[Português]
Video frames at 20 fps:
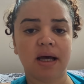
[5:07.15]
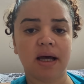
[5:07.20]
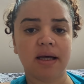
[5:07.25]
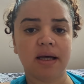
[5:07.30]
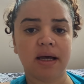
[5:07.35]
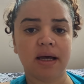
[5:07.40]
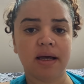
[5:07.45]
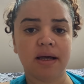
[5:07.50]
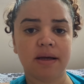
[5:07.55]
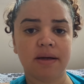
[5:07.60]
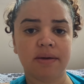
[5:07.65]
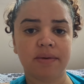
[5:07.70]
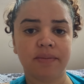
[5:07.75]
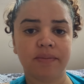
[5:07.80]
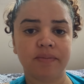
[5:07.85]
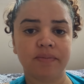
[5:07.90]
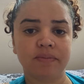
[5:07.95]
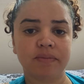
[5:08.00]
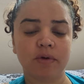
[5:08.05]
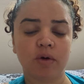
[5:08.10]
a
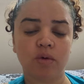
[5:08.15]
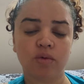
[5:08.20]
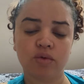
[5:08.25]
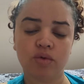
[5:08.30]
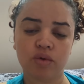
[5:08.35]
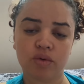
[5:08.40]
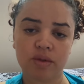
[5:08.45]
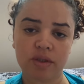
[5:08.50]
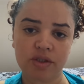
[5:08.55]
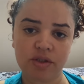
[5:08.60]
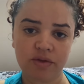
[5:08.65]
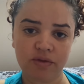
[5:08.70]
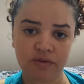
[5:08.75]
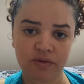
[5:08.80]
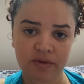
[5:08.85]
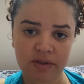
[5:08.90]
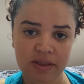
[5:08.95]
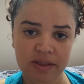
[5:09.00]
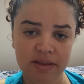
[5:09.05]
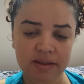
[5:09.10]
consulta de
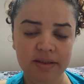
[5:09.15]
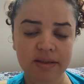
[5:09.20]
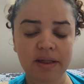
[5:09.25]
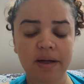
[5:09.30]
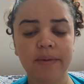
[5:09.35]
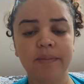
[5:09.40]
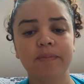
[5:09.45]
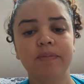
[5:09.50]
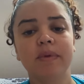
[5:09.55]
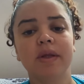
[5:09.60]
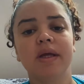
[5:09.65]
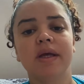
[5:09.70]
vista